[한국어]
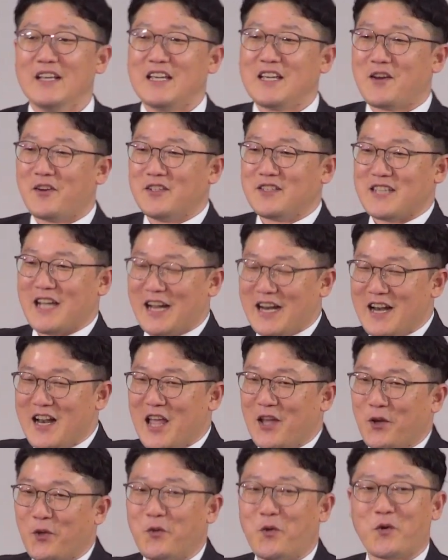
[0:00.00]
이거는 잘
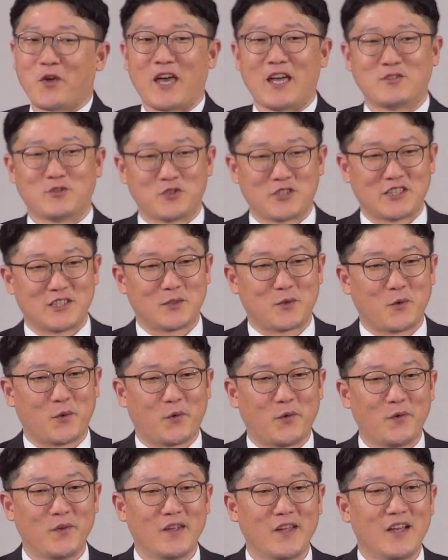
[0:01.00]
내려놓게
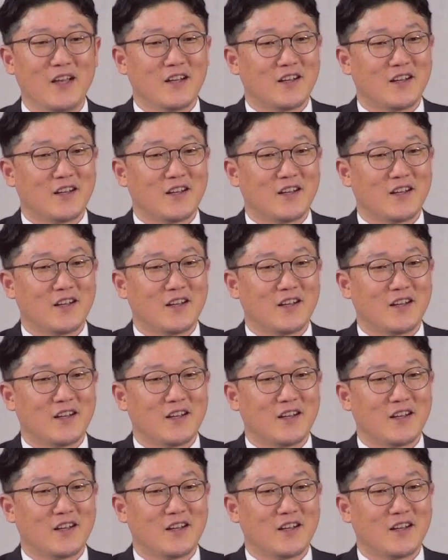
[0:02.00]
해주시고